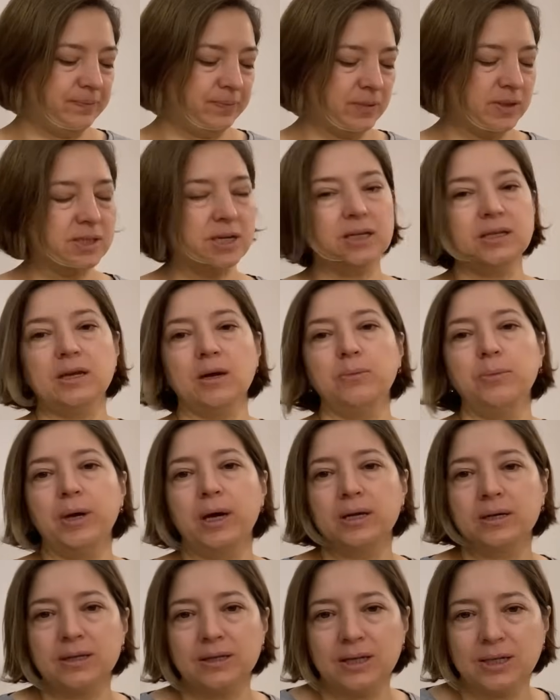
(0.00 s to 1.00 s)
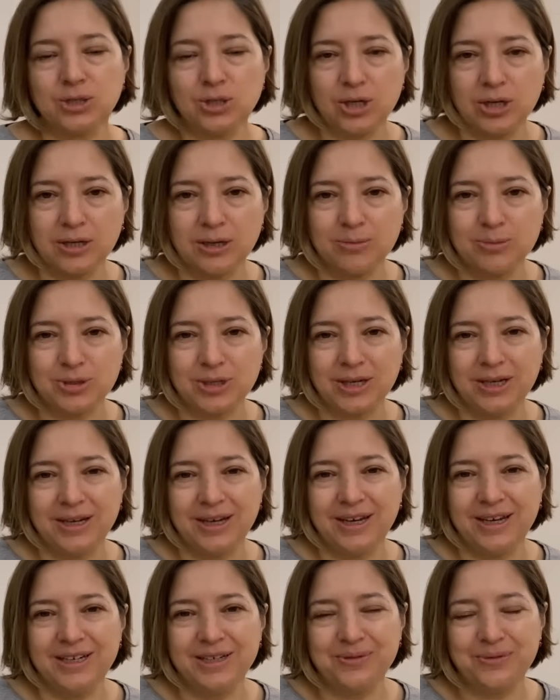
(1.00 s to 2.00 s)
Zaten bir arkadaş şey demiş e,
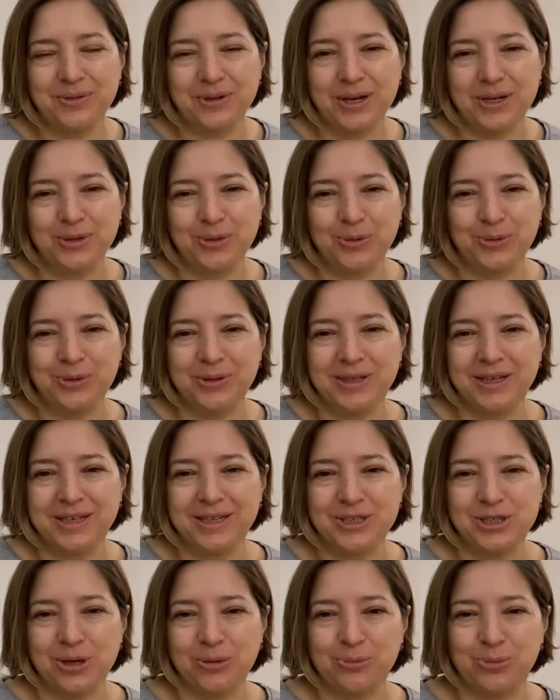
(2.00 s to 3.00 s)
Airfry'de onu deneyeceğim